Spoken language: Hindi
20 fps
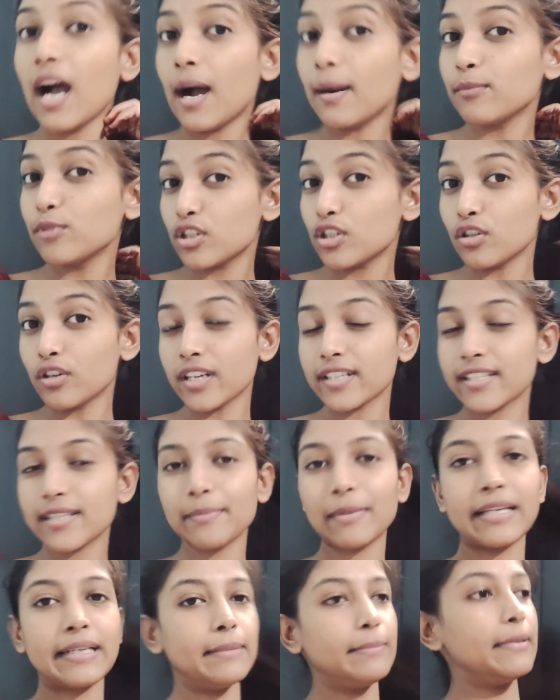अब मुझे थोड़ा
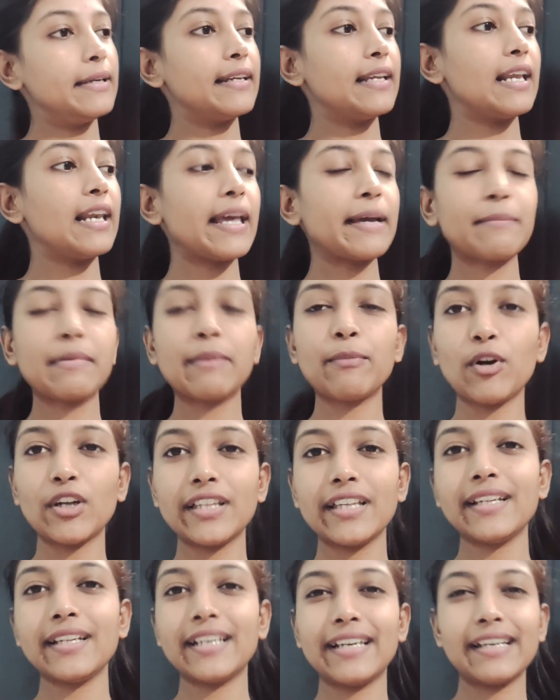सा मेकअप करना है लाइक मैं
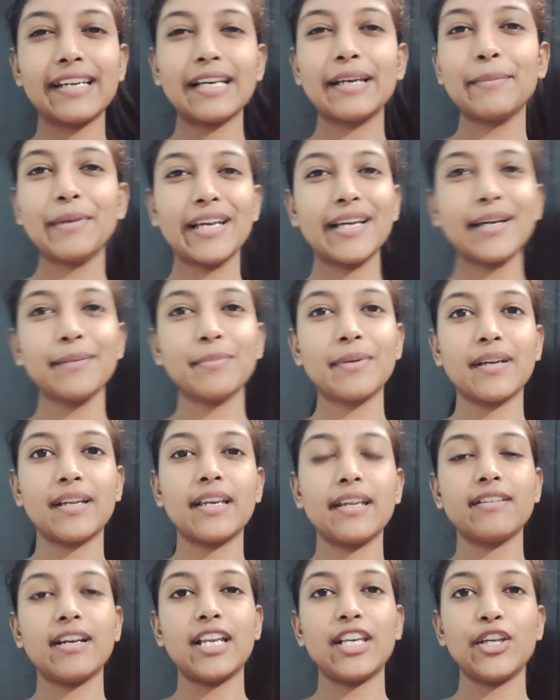बहुत ही लिटिल मेकअप
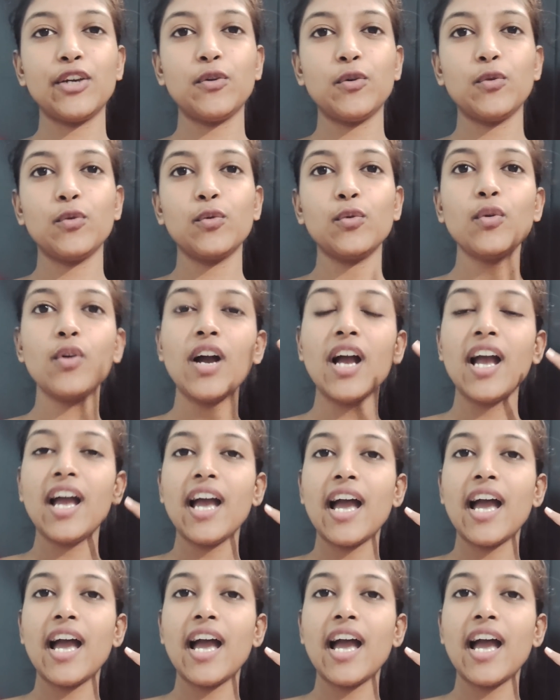करने वाली हूँ